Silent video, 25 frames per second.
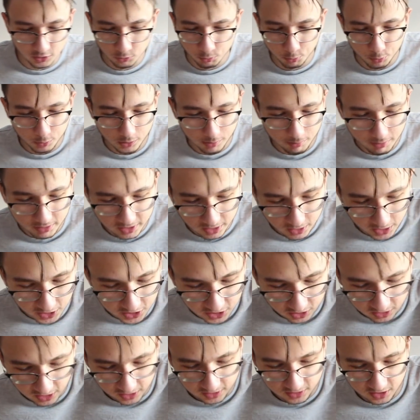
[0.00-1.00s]
umurumda da değil ne
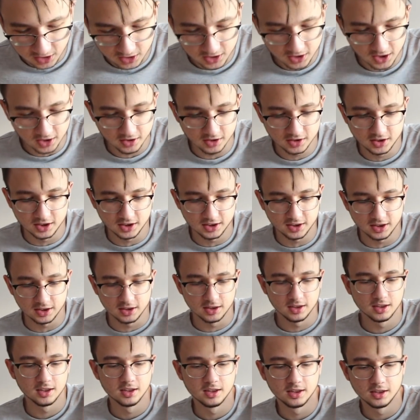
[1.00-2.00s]
çıkar. Ne çıkarsa çıksın.
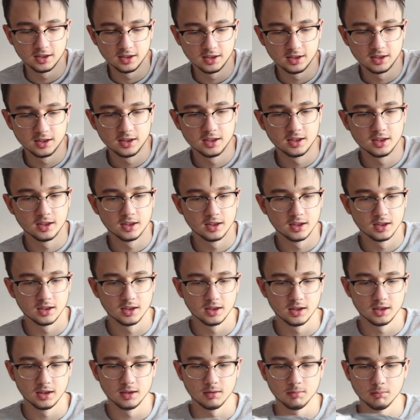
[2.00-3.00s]

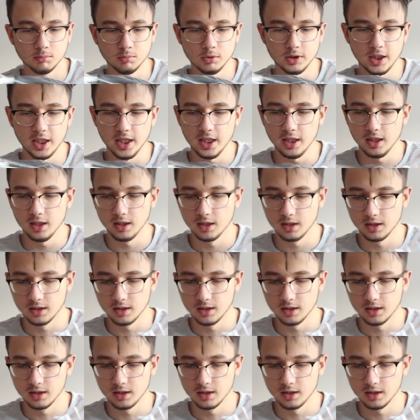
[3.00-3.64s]
Bu ne?